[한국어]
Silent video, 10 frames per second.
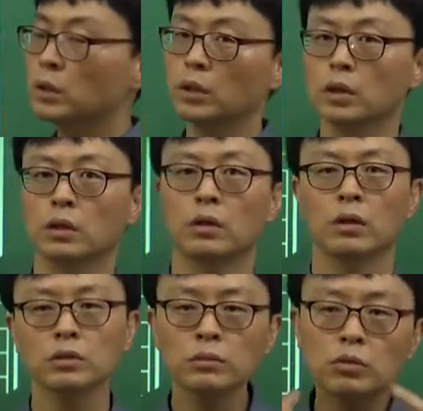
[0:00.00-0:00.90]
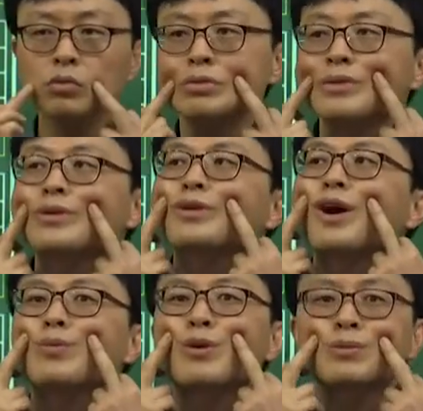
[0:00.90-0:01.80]
예. 그래서 뭐 굳이 이렇게, 이렇게
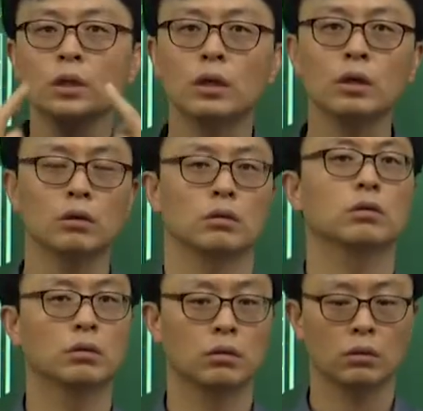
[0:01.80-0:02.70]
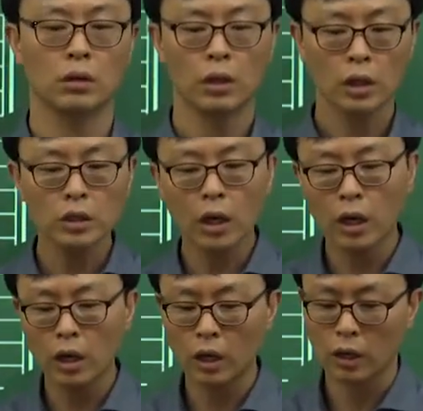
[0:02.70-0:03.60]
할 필요 없잖아. 어.
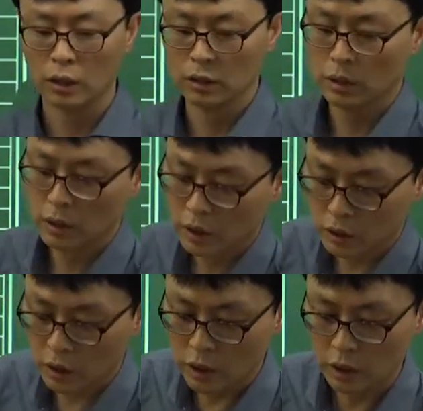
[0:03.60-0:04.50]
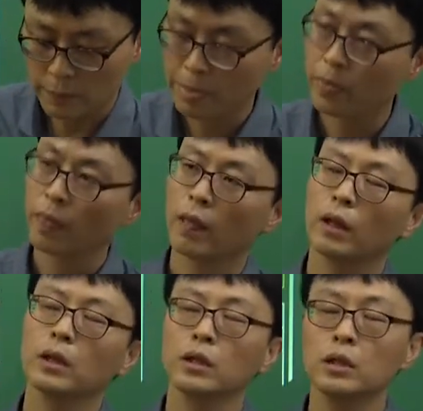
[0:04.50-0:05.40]
게다가, 게다가,
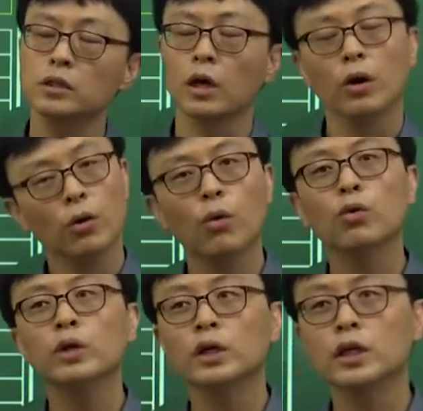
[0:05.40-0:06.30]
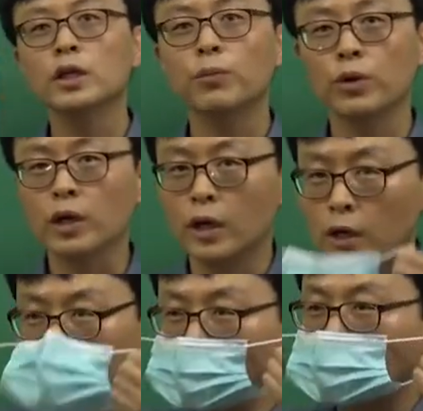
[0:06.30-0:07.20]
이제 코로나가 되다
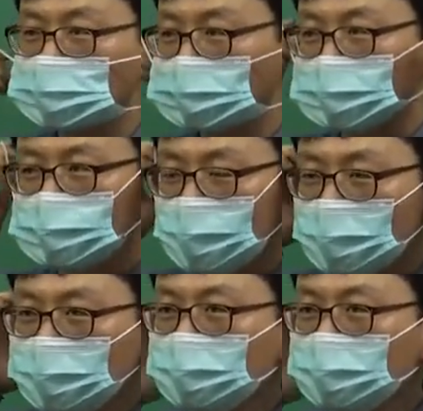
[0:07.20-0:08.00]
보니까 이거잖아.